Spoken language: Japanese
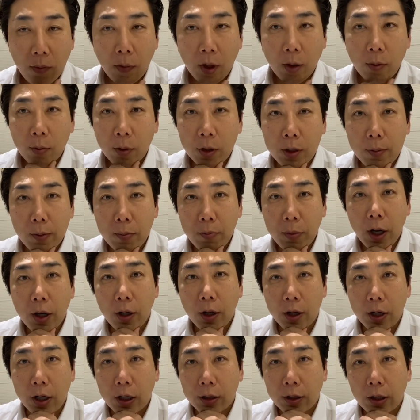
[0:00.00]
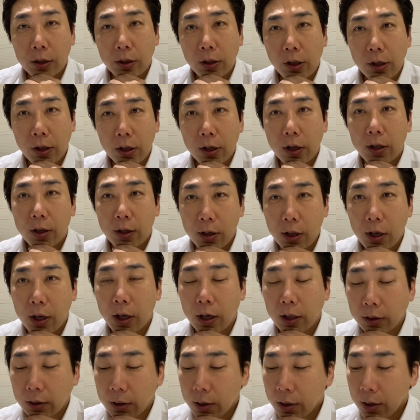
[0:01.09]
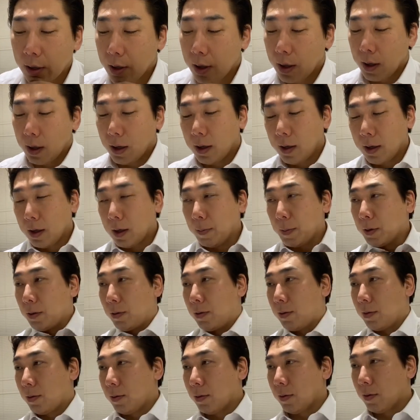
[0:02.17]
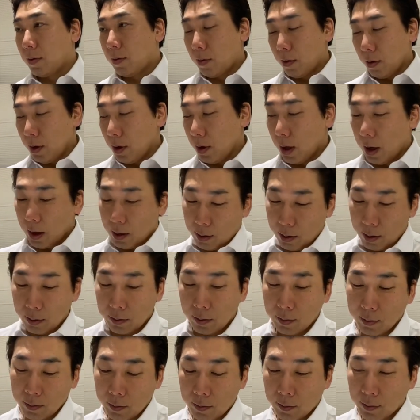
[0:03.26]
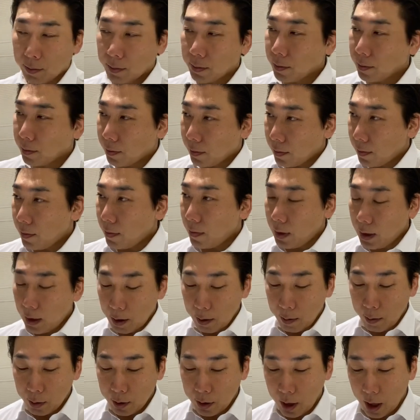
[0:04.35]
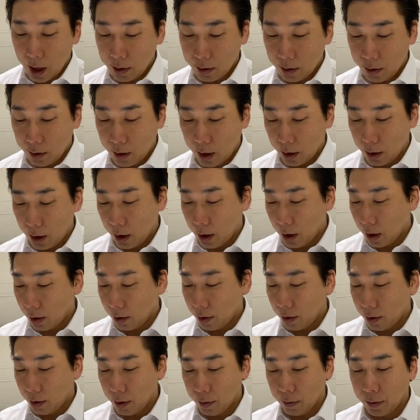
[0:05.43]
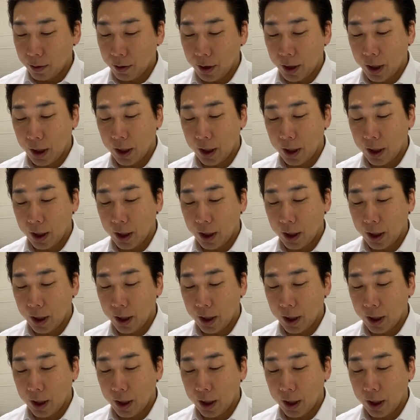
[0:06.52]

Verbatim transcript: 一番前で聞かさせていただいてやっぱすごいなとさすがだなっていうふうに